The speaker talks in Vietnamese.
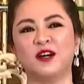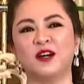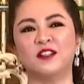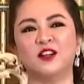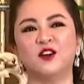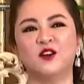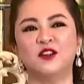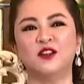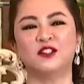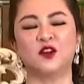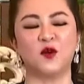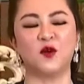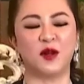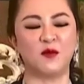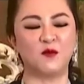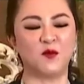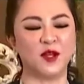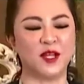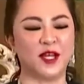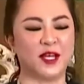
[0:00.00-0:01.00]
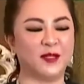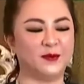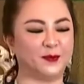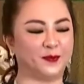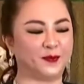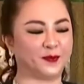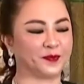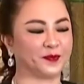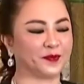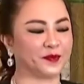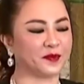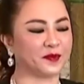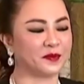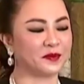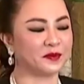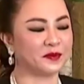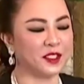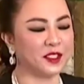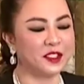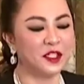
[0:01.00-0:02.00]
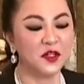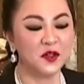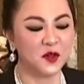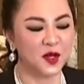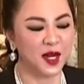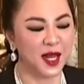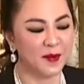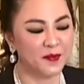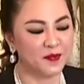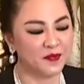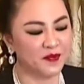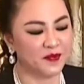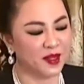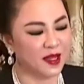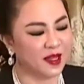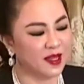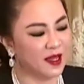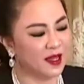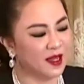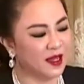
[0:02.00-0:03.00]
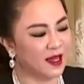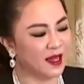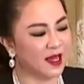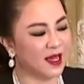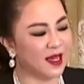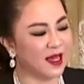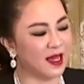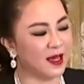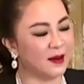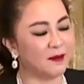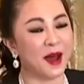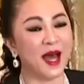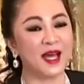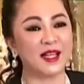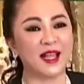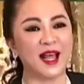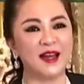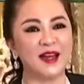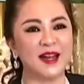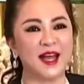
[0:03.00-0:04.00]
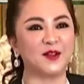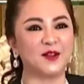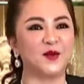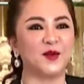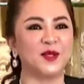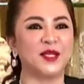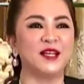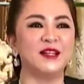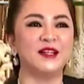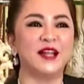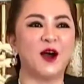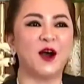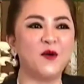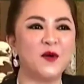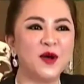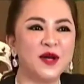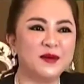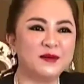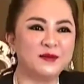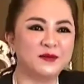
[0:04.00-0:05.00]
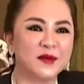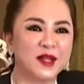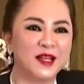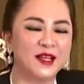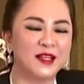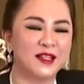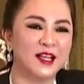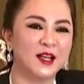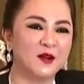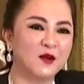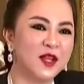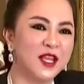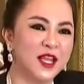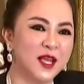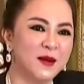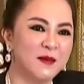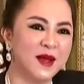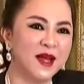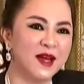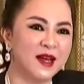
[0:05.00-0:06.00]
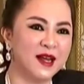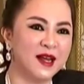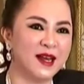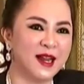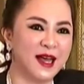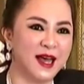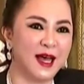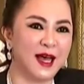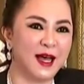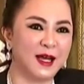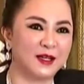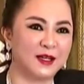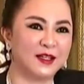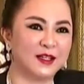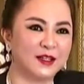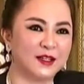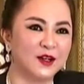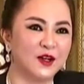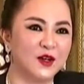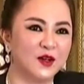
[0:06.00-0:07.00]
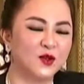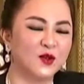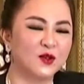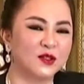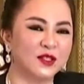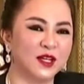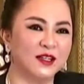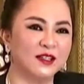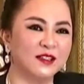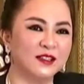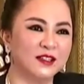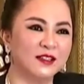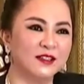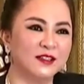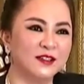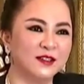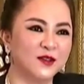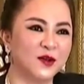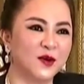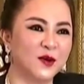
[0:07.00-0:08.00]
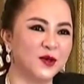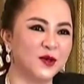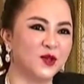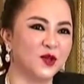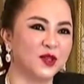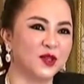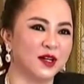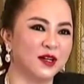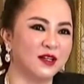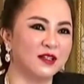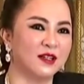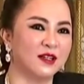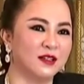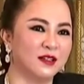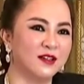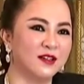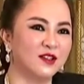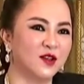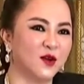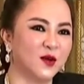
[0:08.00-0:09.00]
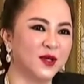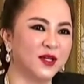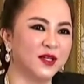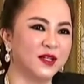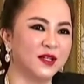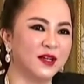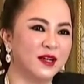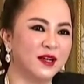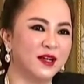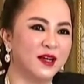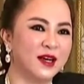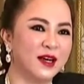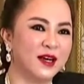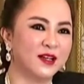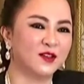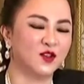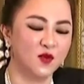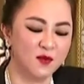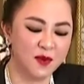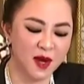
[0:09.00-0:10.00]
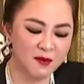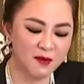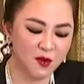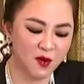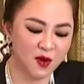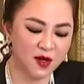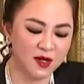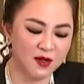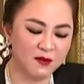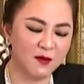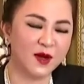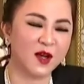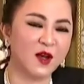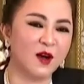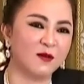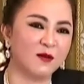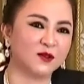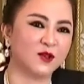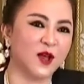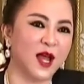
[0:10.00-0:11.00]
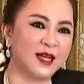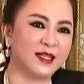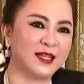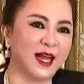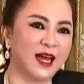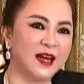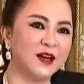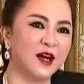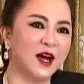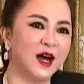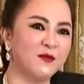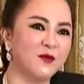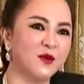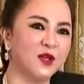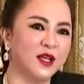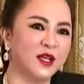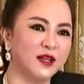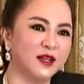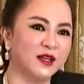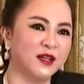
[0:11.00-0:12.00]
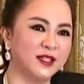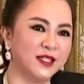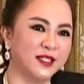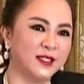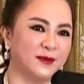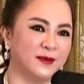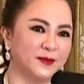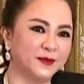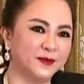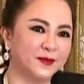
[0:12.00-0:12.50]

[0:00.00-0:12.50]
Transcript: tự thương tôi lắm quý vị thương tôi lắm à, 3 tháng nay tôi chiến đấu á thì quý vị biết á, là tôi tự thương tôi tôi tự thưởng tôi à, tôi mới mua được một cái hộp sàn trả góp quý vị ơi